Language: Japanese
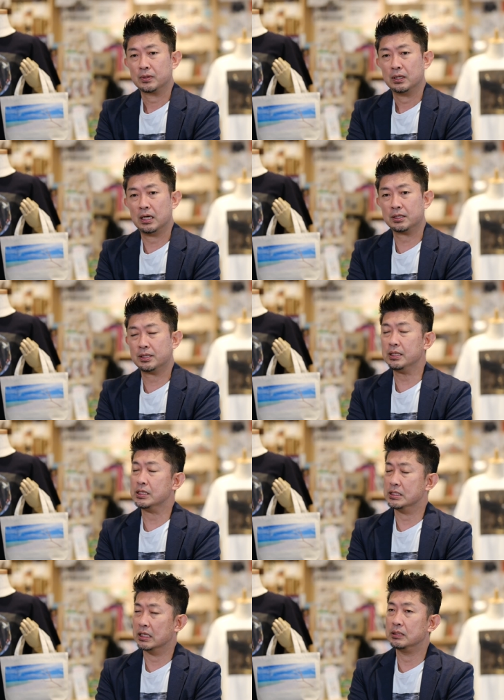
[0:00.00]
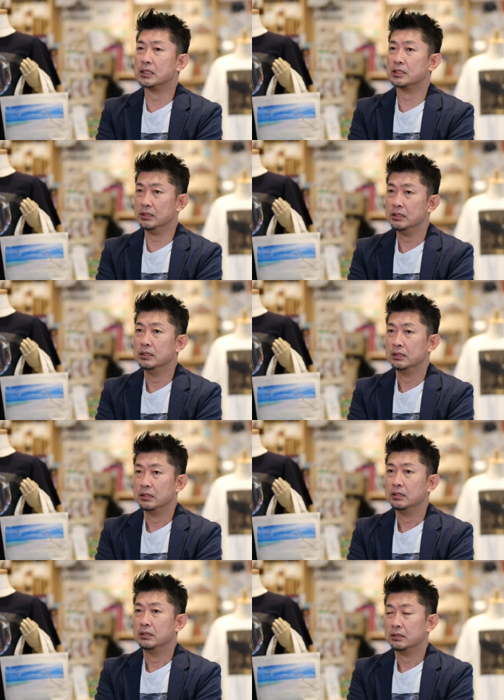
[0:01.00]
はっきりしない写真
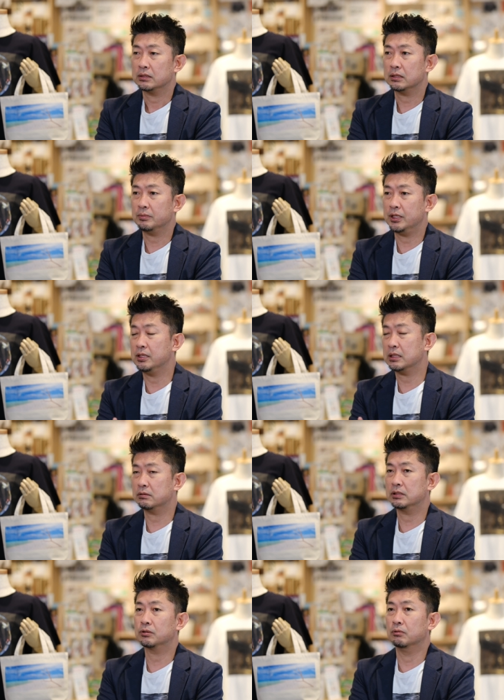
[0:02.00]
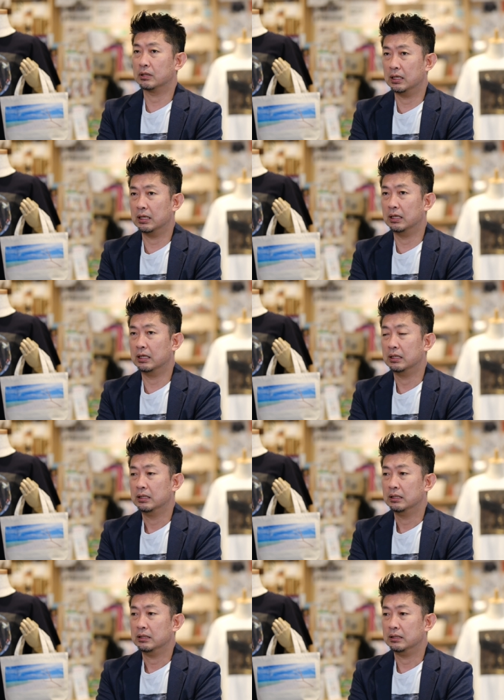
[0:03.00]
例えば輪郭だとか、
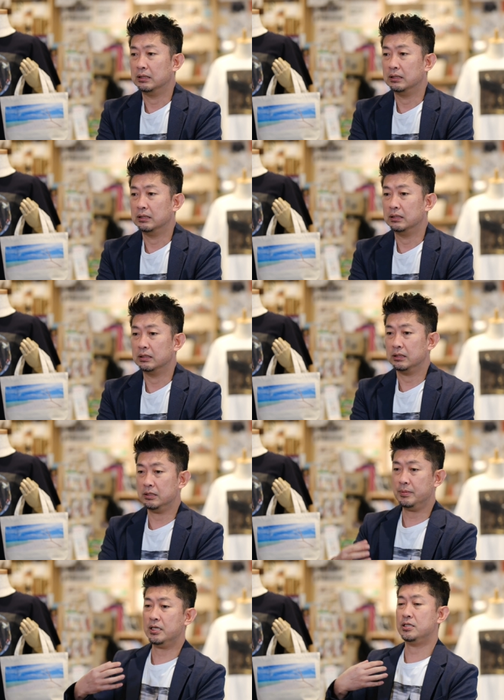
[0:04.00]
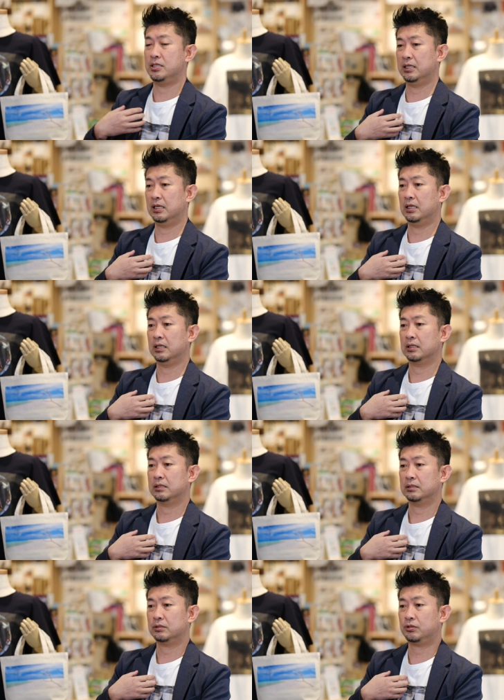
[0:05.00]
えイメージが
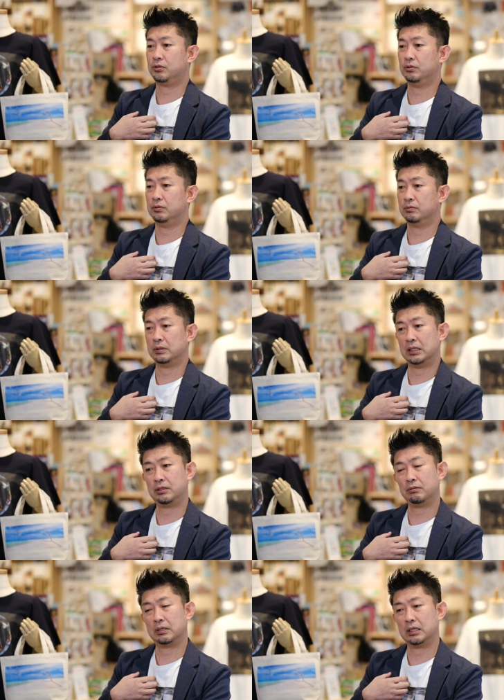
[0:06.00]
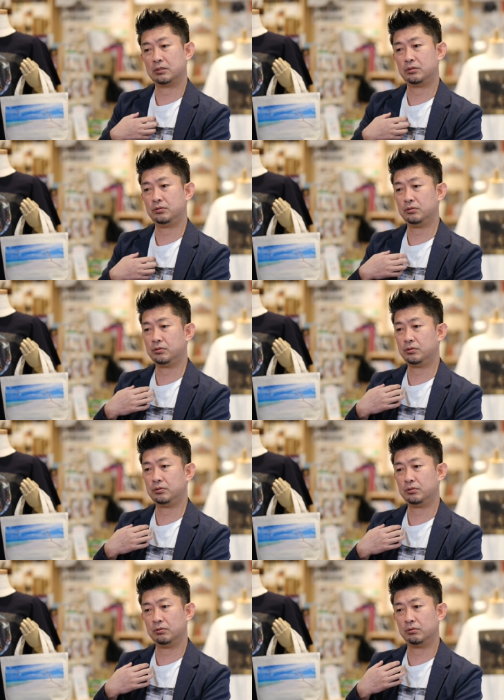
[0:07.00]
何て言うかな
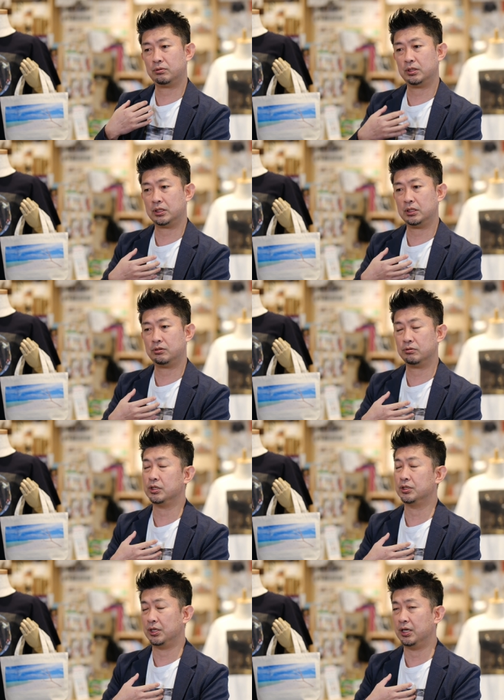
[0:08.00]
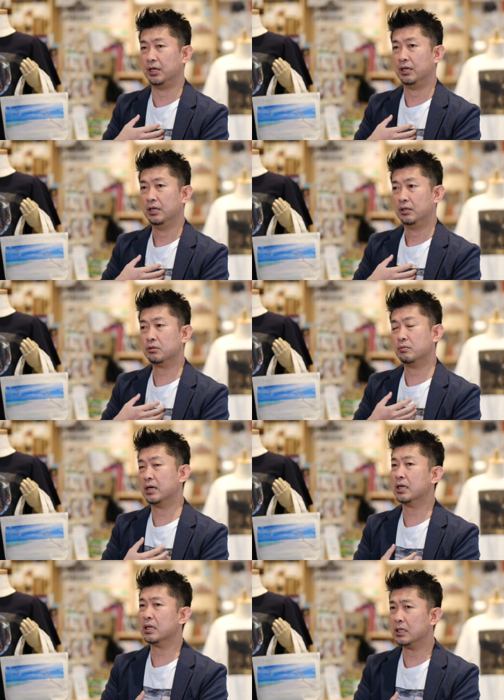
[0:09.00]
抽象的すぎてよくわ
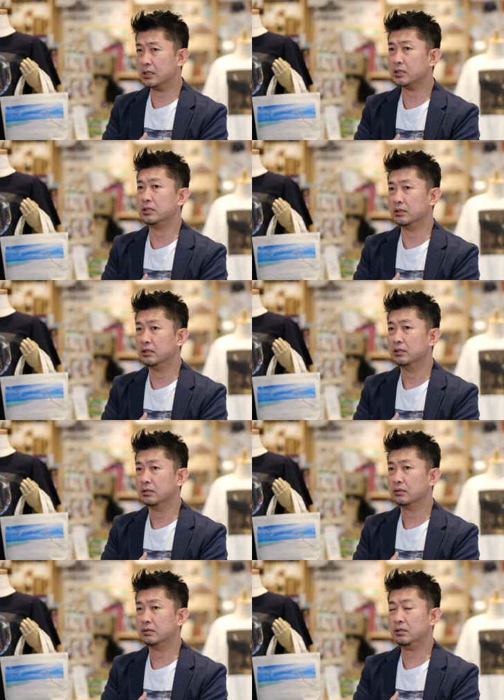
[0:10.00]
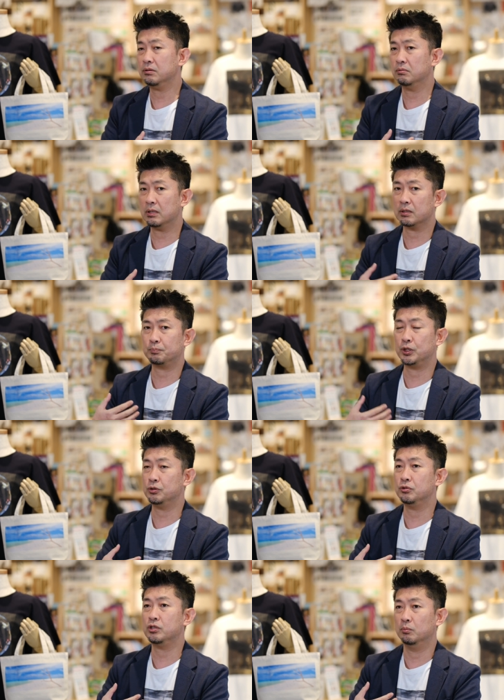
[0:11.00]
からない写真っていうのは
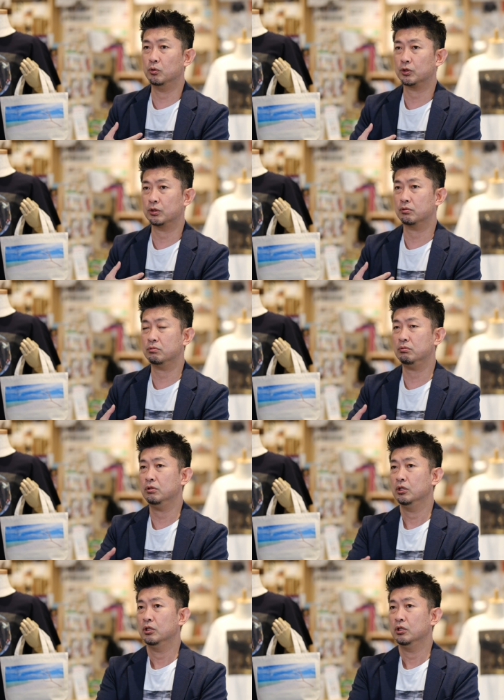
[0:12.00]
プリントにしても結局